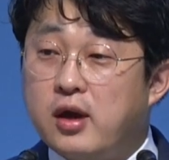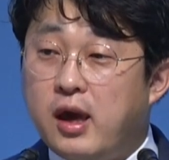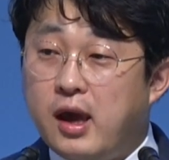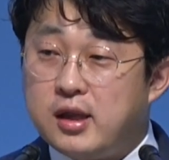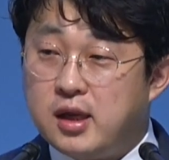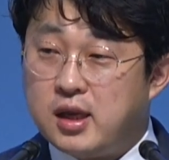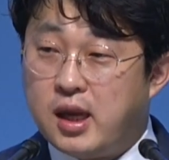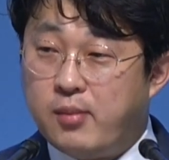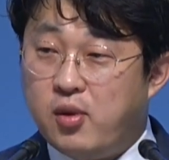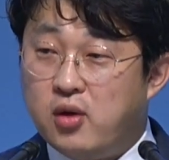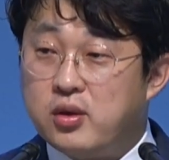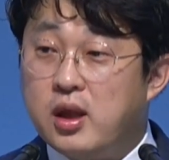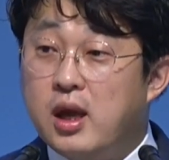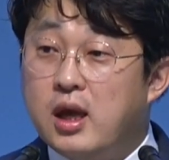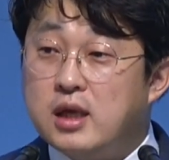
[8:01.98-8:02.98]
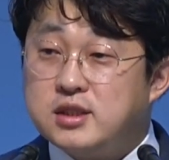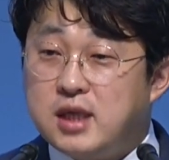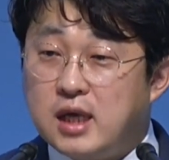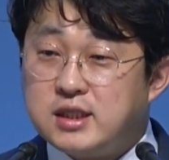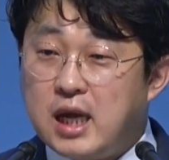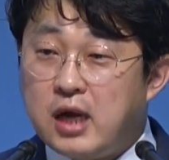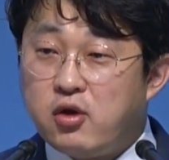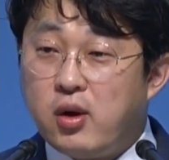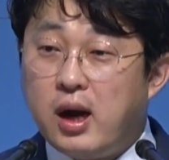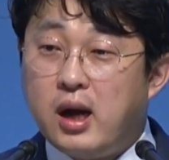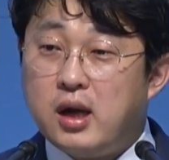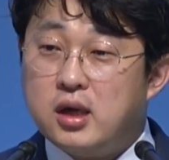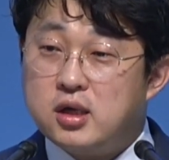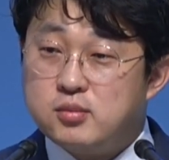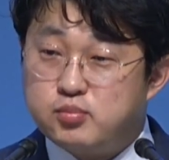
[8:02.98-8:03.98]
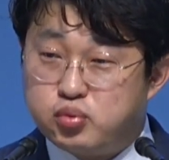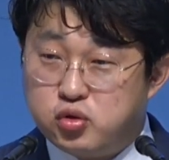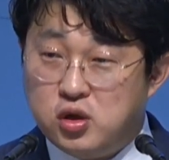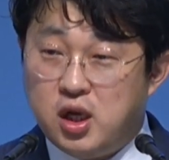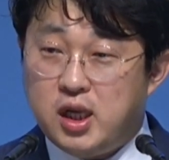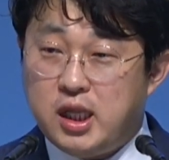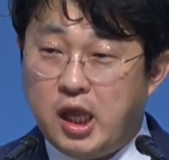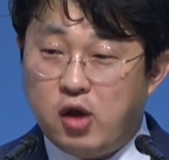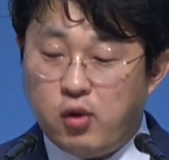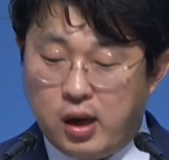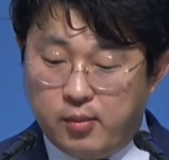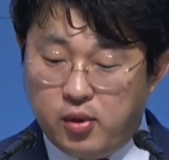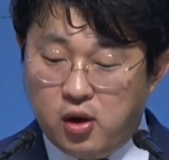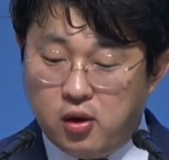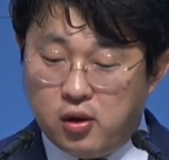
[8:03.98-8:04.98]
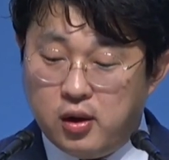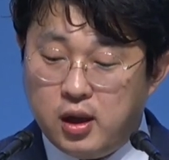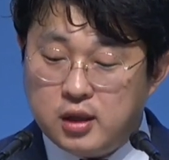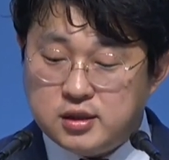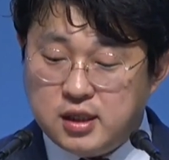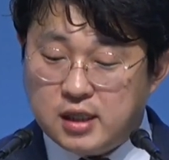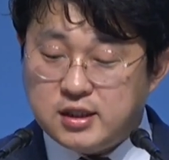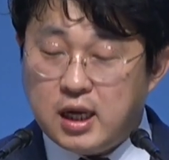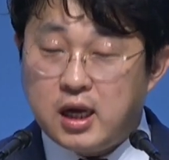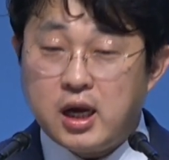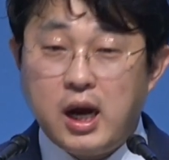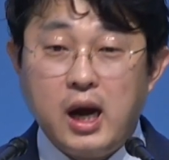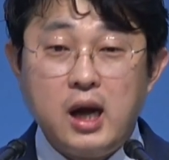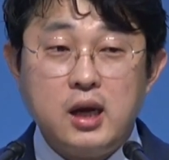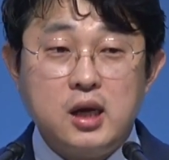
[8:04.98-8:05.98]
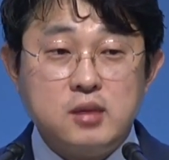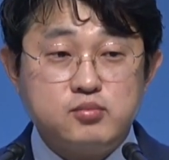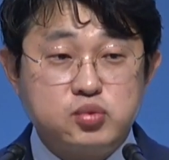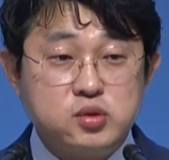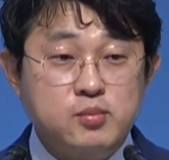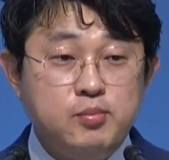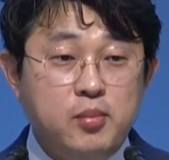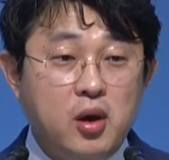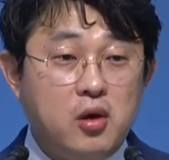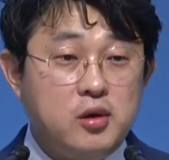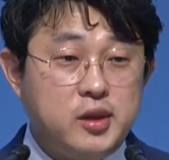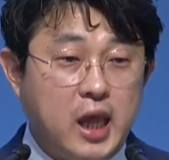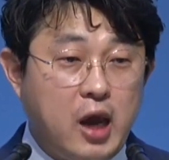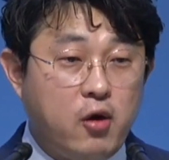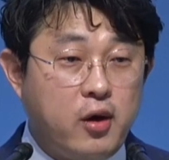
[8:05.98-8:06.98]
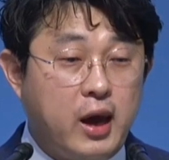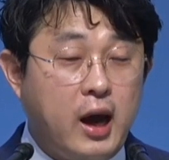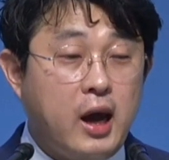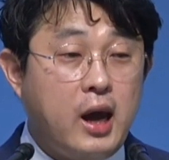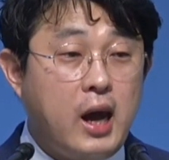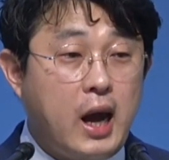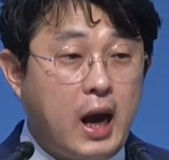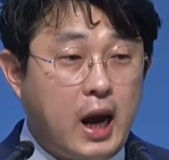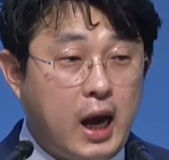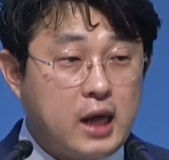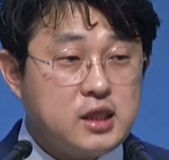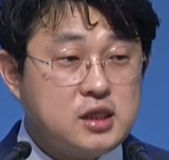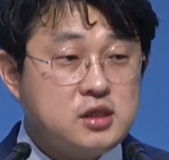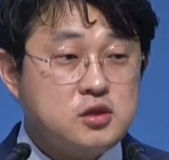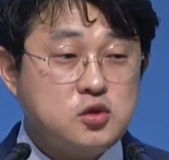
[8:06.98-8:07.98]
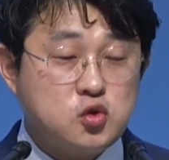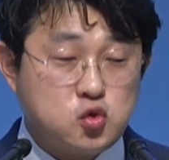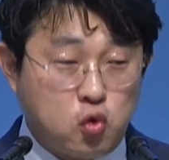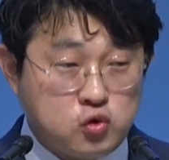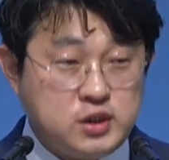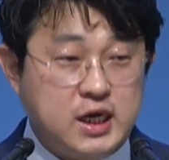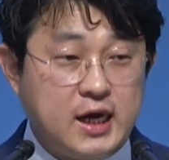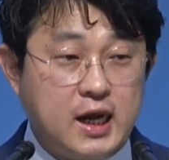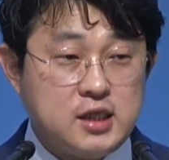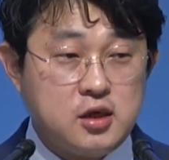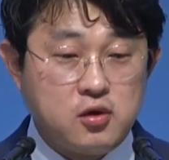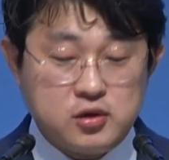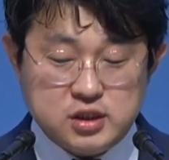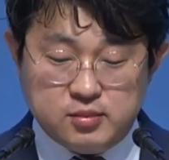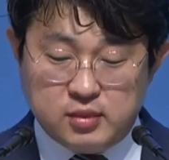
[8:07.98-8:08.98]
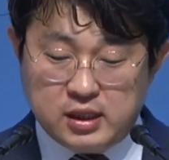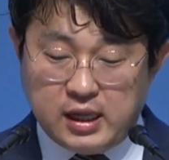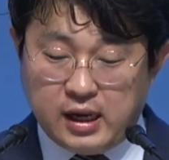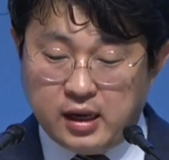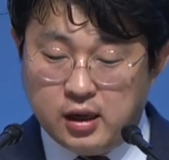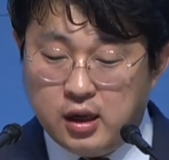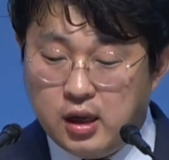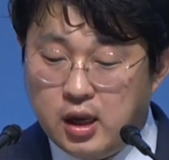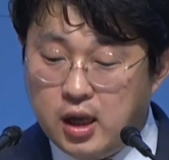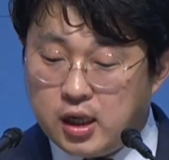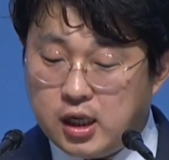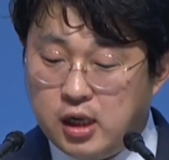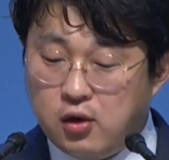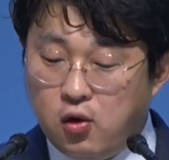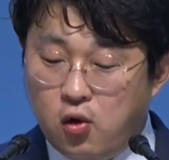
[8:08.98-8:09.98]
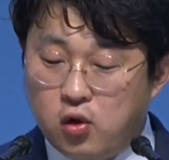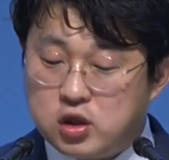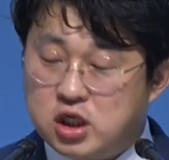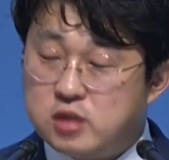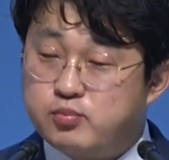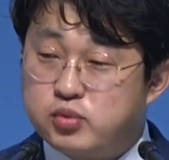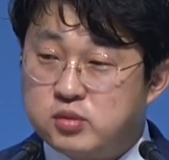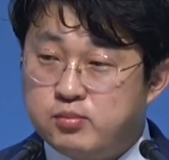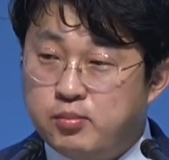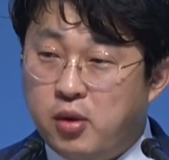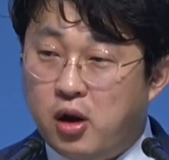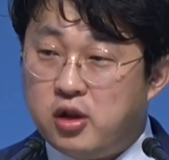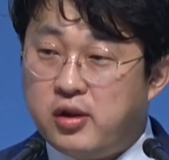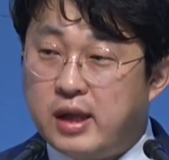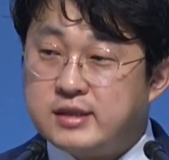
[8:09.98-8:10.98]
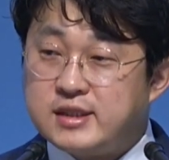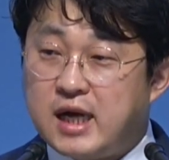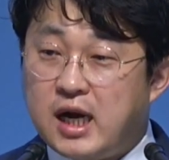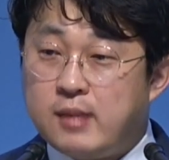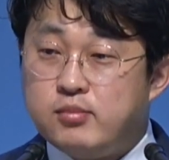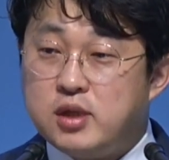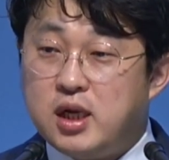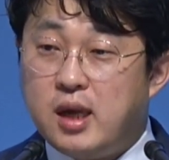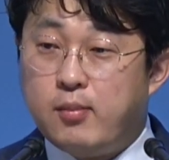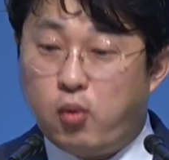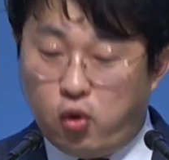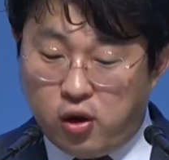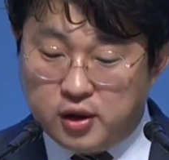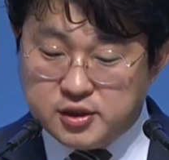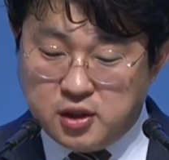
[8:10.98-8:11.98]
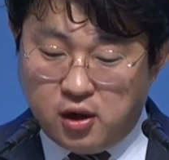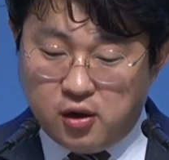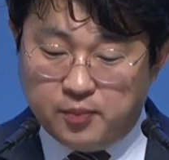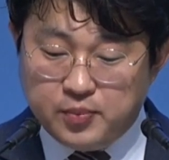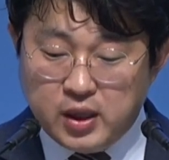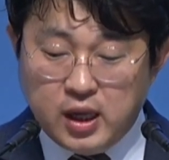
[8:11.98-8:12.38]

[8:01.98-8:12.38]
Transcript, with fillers: 해야 되냐면 세상과 분리되어야 하며 세상과 분별되어야 하는 존재라는 것입니다. 그리고 그 분별된 사람들이 모여서